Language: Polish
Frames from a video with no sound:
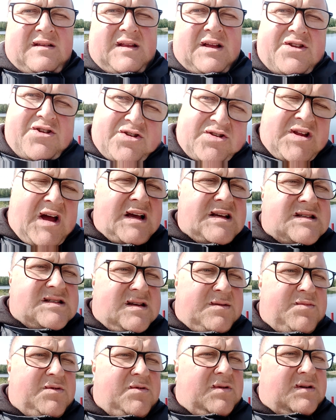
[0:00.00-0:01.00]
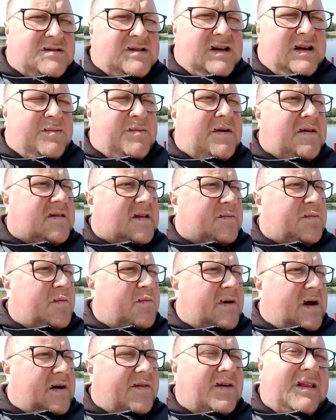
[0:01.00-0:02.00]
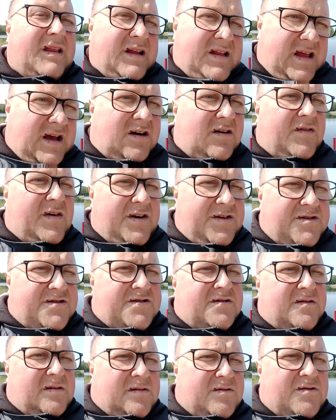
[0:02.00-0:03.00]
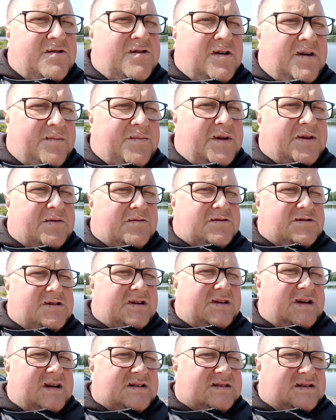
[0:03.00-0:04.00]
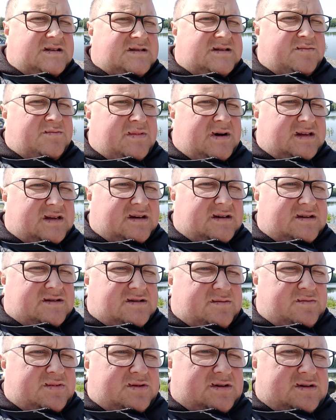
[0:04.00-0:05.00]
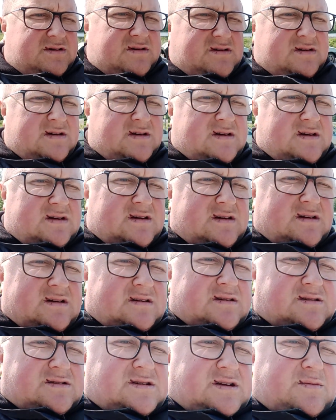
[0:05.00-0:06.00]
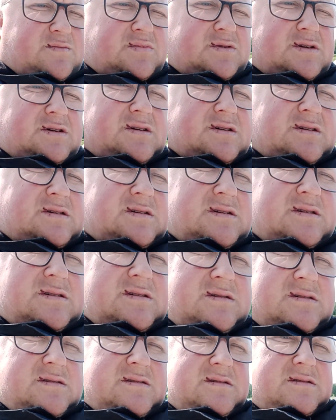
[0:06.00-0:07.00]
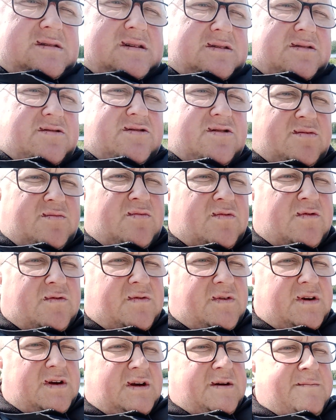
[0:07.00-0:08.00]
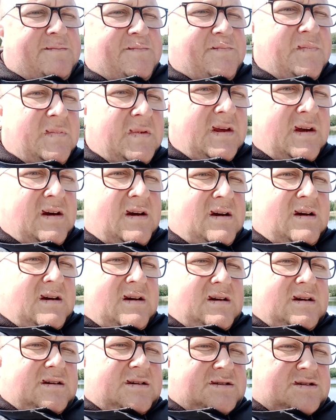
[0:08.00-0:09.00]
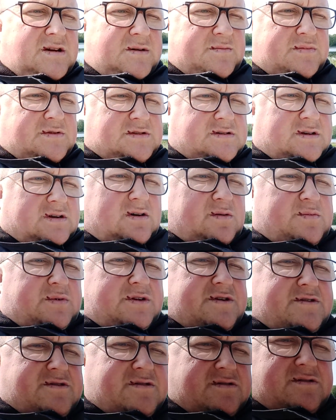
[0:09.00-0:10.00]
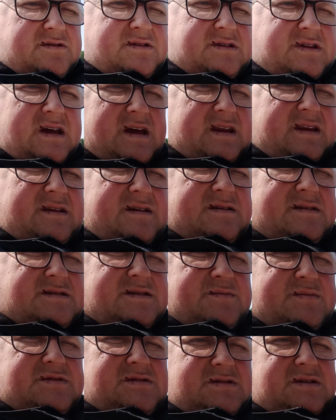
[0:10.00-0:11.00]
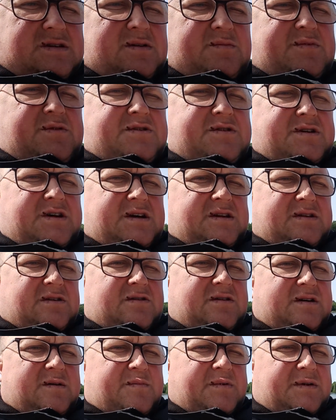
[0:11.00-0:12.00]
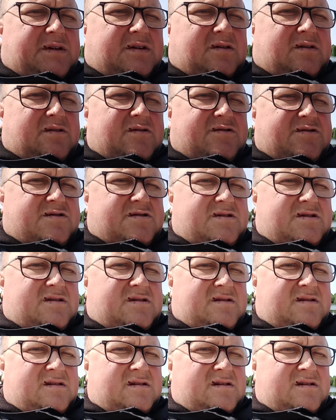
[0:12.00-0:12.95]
na 13 była zajebista poprawa, dlatego właśnie się skusiłem na tą 14 zębatkę, żeby, żeby kto się mówi, żeby zrobić ten, żeby zrobić jej trochę prędkości